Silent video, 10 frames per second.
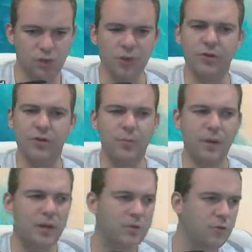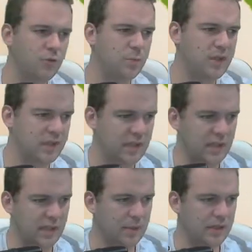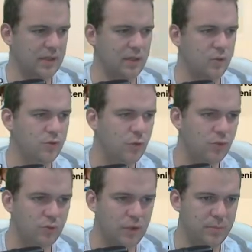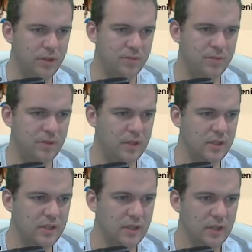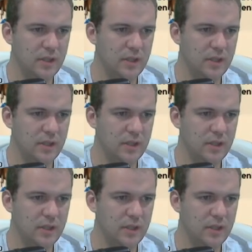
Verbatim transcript: a fait une opération spéciale il n'y a pas très longtemps, on a bien fini.